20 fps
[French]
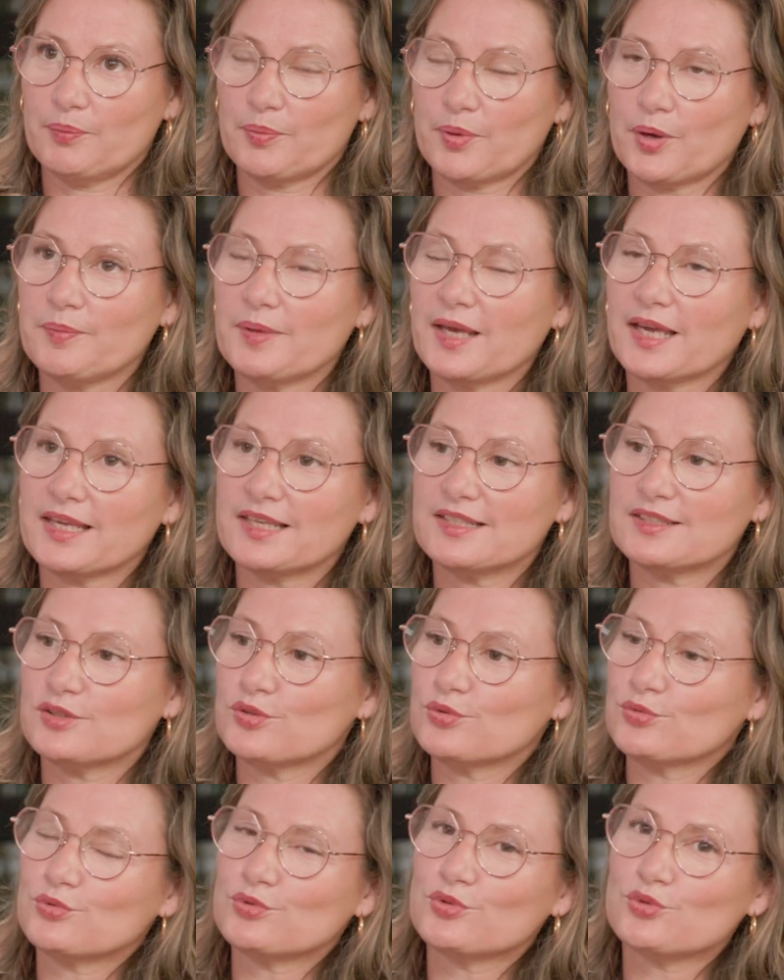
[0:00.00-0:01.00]
Première
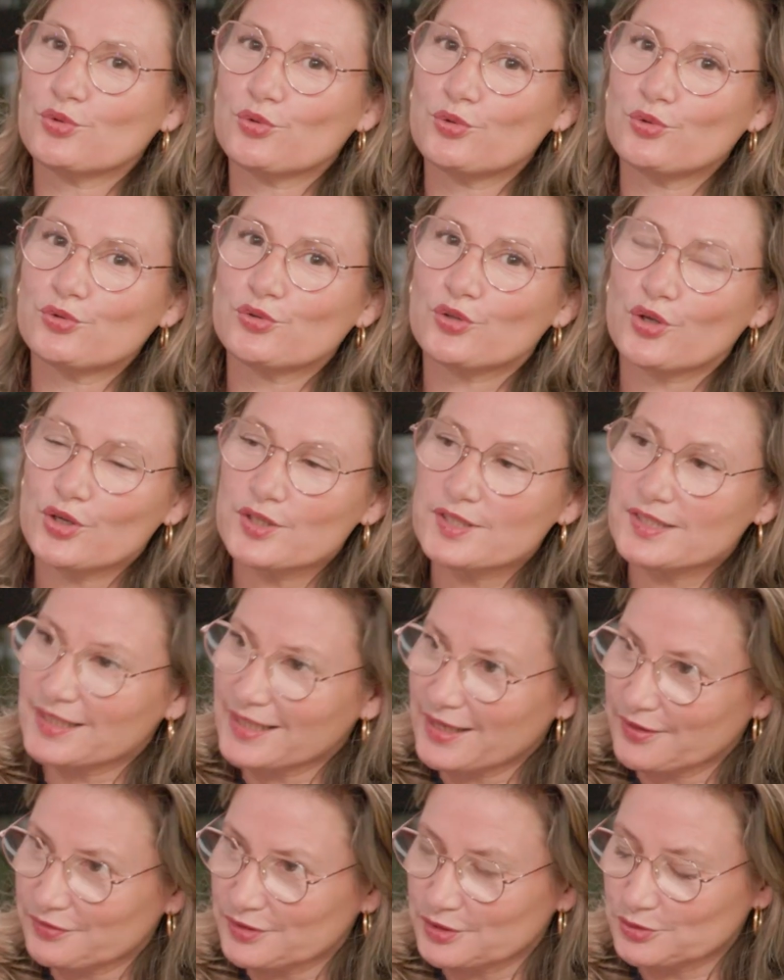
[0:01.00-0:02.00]
question sur le trust
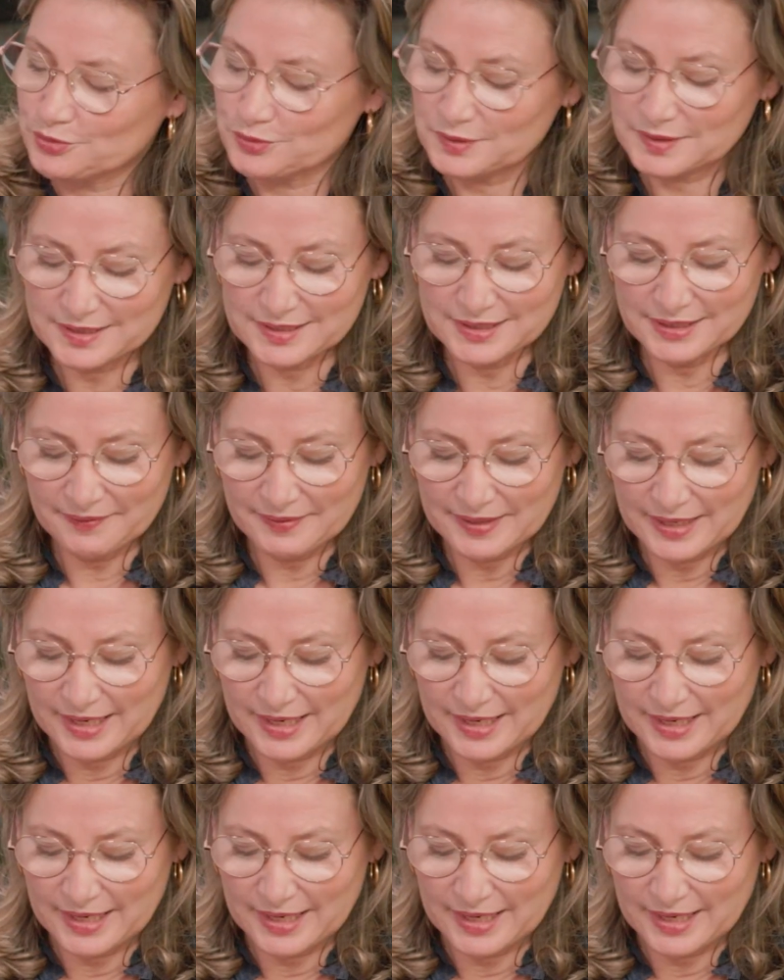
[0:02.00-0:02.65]
et la fiducie.